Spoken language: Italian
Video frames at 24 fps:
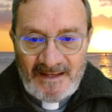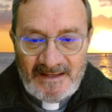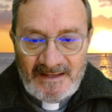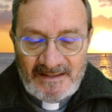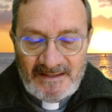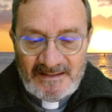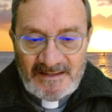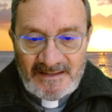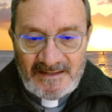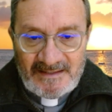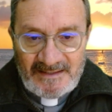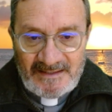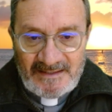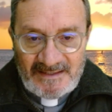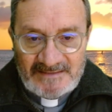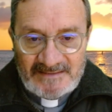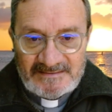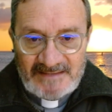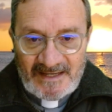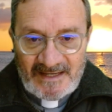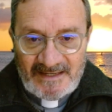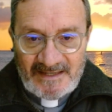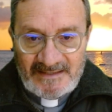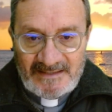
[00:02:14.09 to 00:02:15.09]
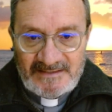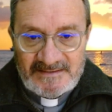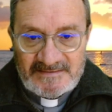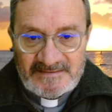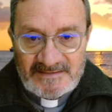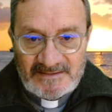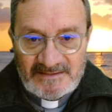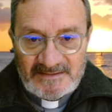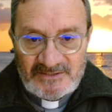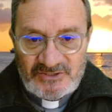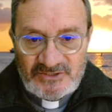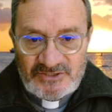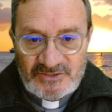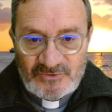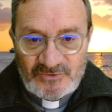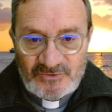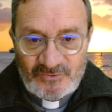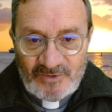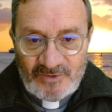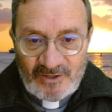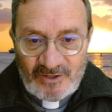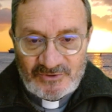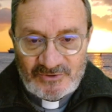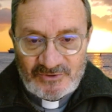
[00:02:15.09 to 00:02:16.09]
In realtà egli sta dicendo
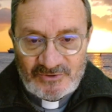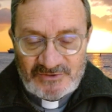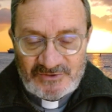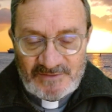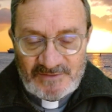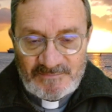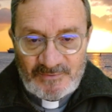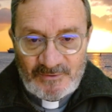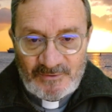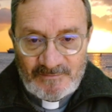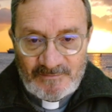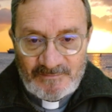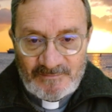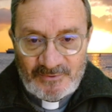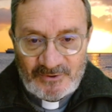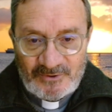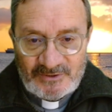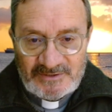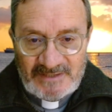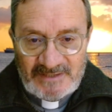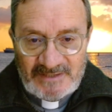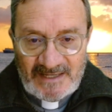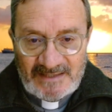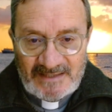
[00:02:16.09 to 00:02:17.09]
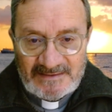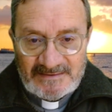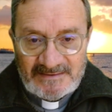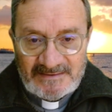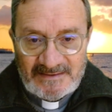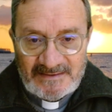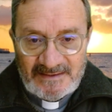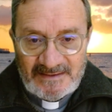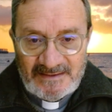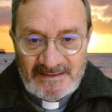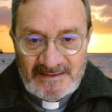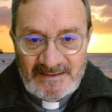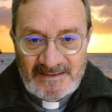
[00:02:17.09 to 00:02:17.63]
una cosa più importante.